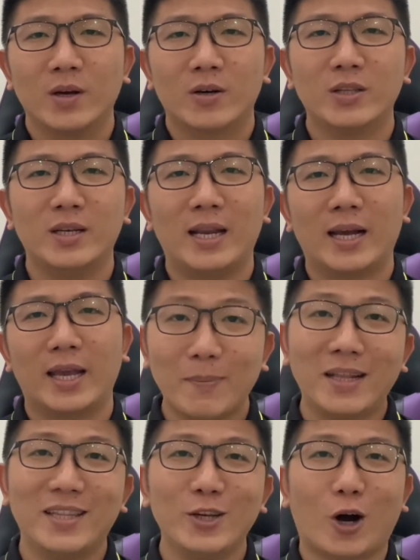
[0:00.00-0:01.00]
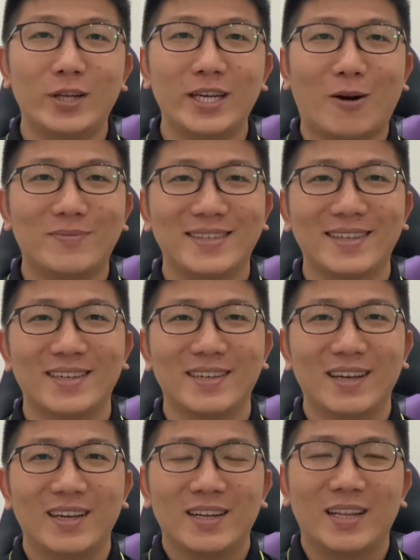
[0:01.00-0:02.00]
đó chính là cái bảng tiến độ thi công
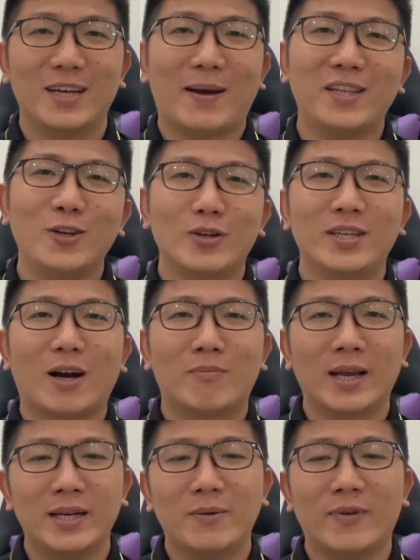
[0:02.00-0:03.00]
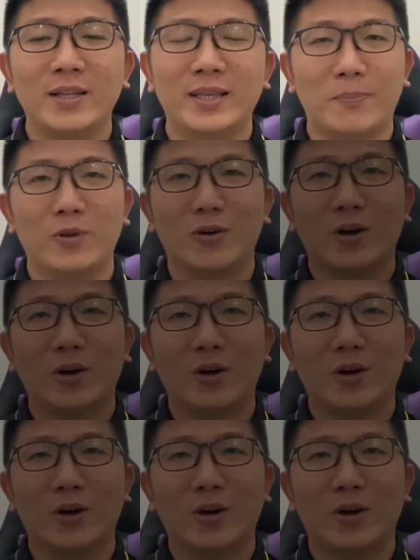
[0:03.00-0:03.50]
thì cái bảng tiến độ thi công này anh em phải nhập vô